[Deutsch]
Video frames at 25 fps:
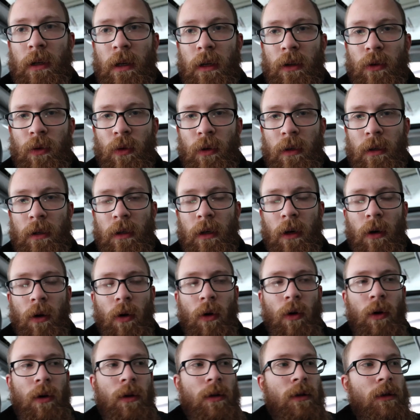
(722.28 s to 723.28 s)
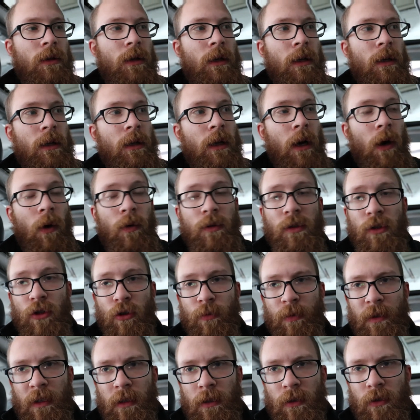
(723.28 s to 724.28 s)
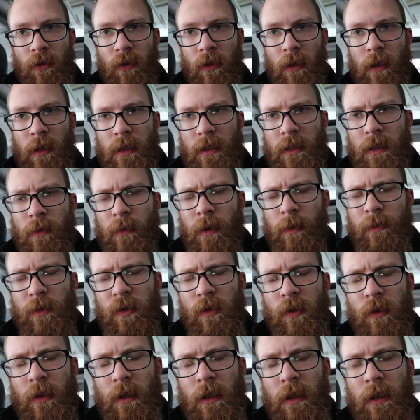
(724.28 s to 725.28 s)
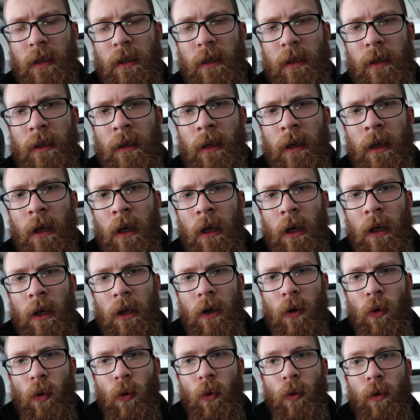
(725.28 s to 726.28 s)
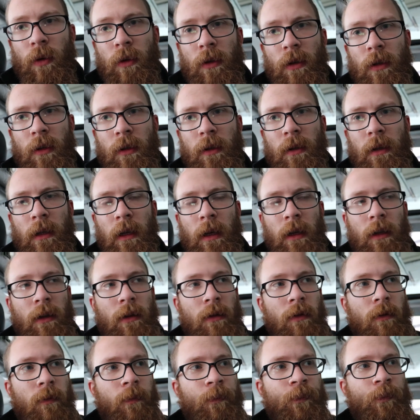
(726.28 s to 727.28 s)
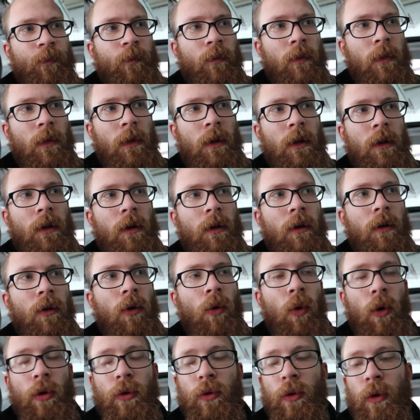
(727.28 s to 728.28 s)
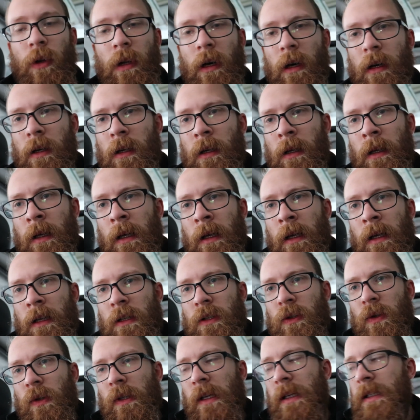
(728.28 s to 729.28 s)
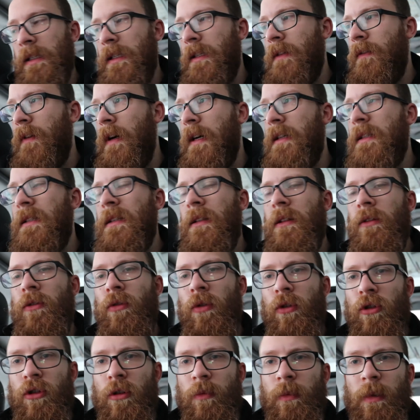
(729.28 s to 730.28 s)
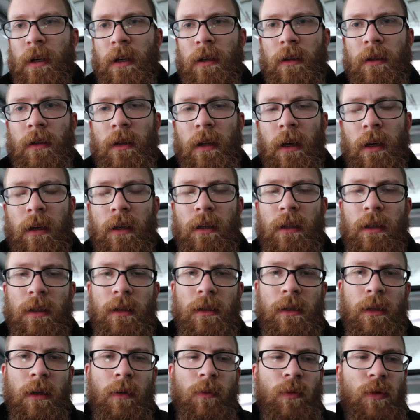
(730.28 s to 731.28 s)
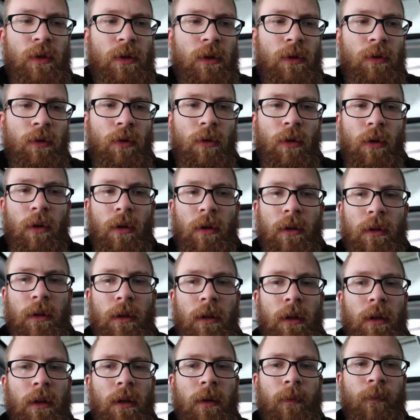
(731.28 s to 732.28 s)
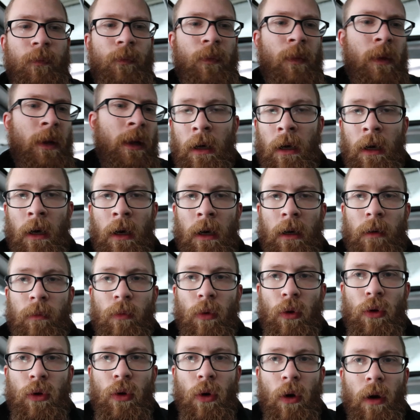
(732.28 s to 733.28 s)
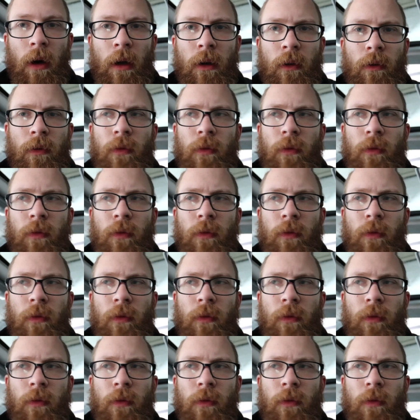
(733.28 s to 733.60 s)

natürlich auch den Außenspiegel schon langsam abzukriegen und den äh, Hochtöner, sodass quasi die Tür schon mal nackig ist. Dann muss ich nur noch die Motoren